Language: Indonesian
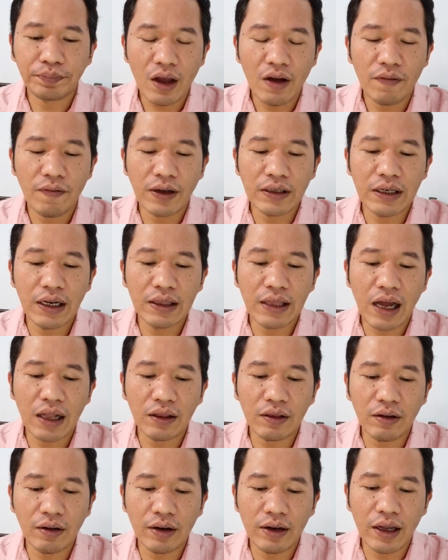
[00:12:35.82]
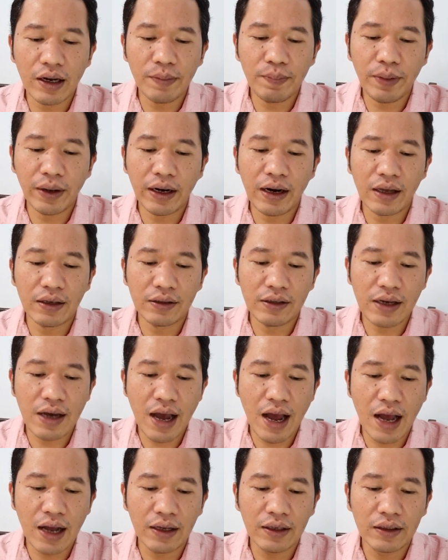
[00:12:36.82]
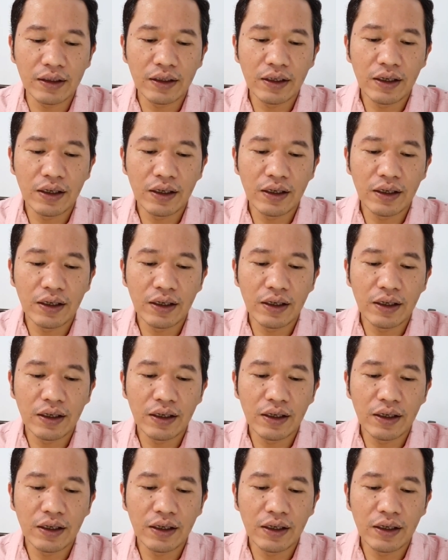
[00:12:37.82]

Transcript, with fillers: fasilitator dari Perinasia